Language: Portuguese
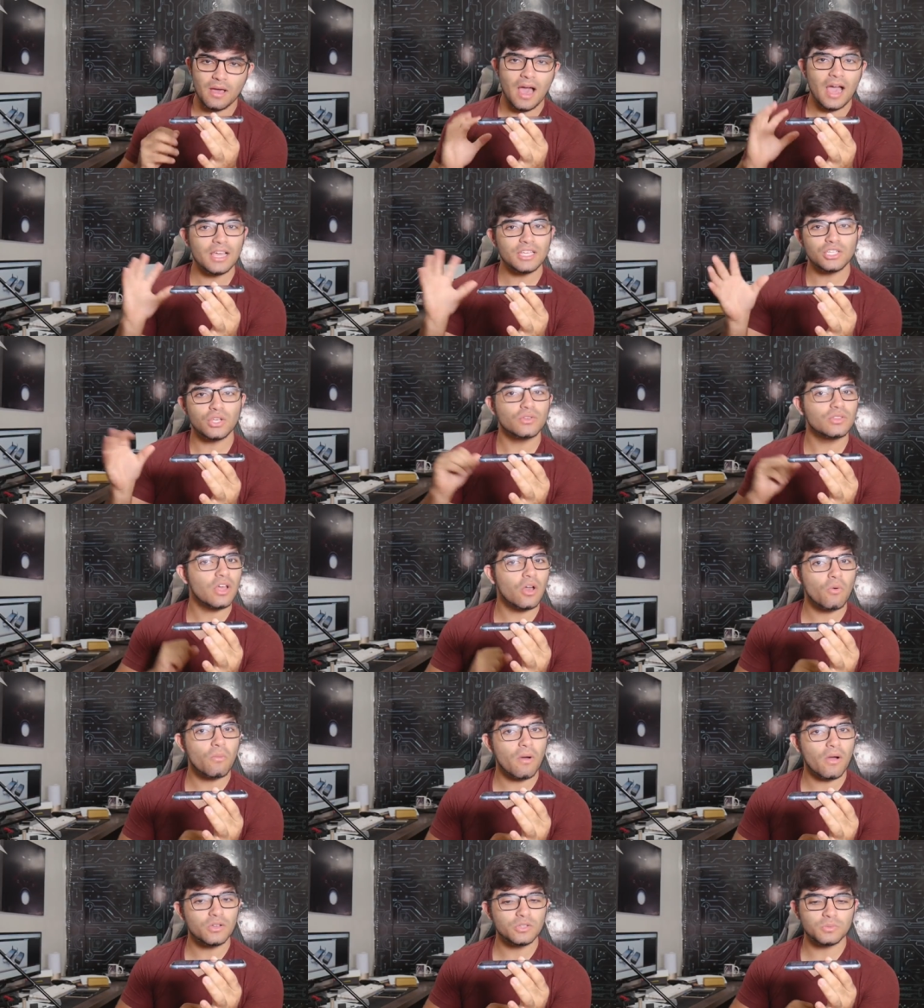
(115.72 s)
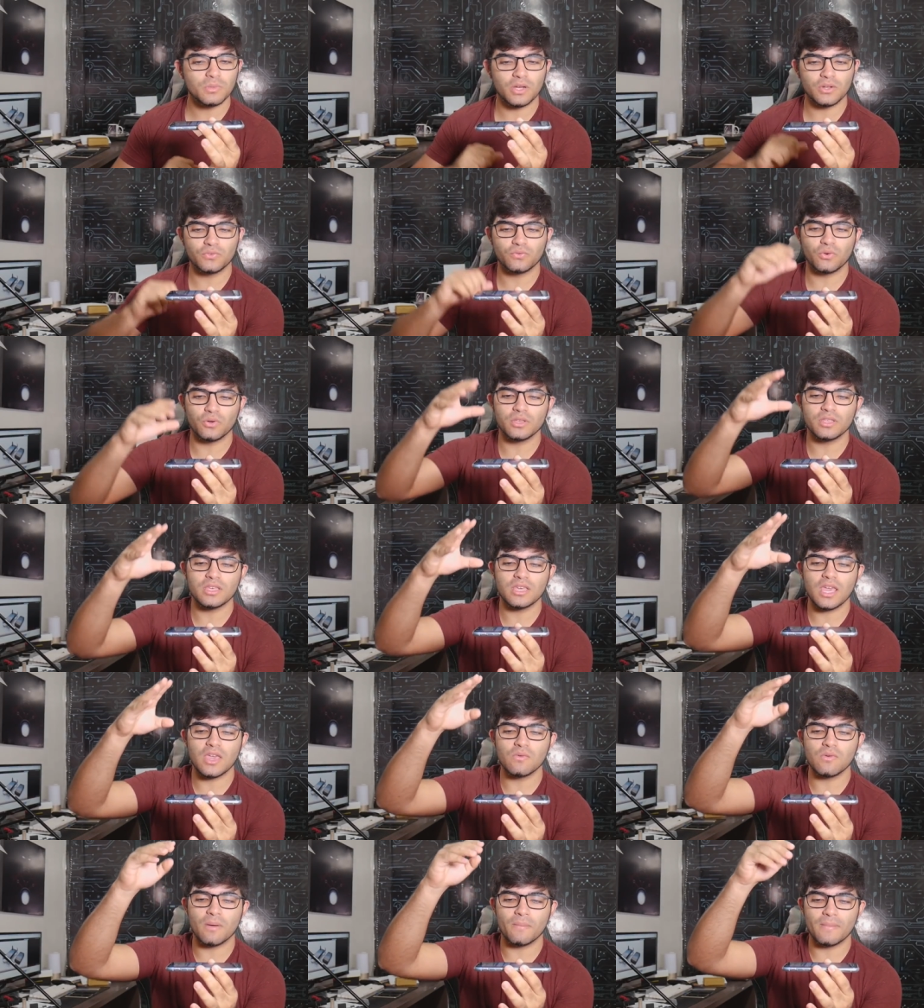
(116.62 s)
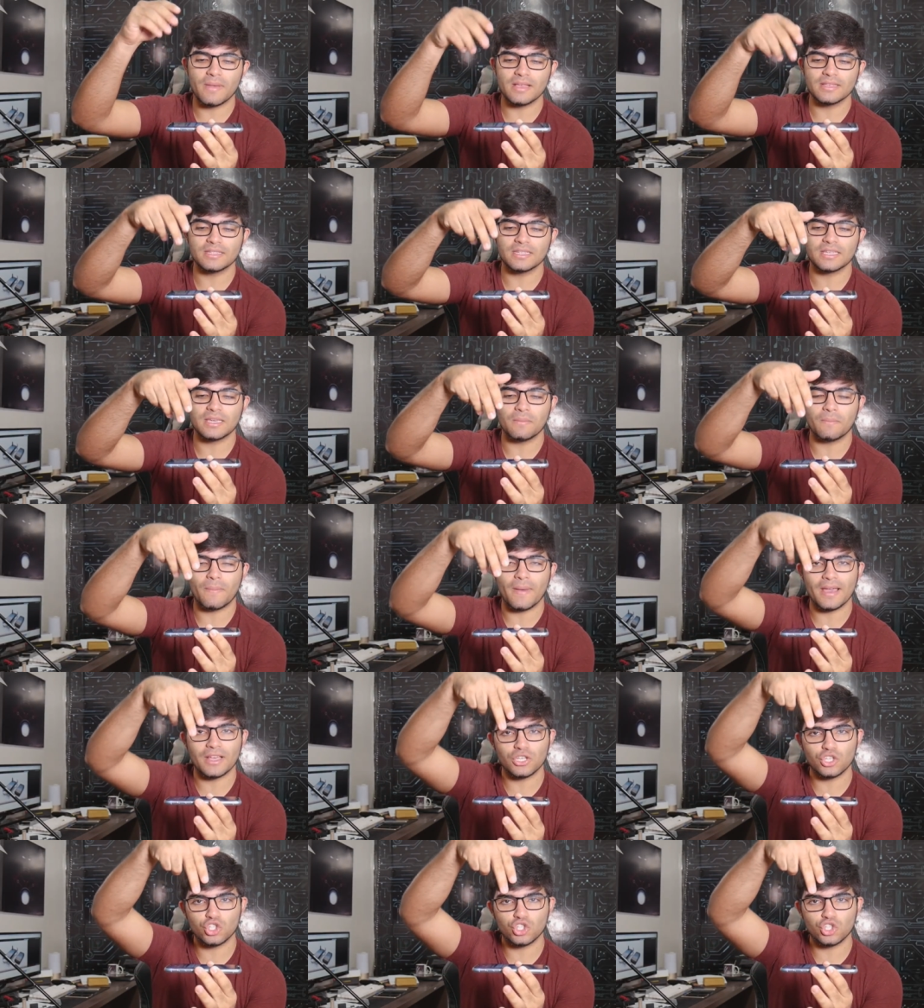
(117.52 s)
Aí se eu derrubar o smartphone em uma mesa que pegue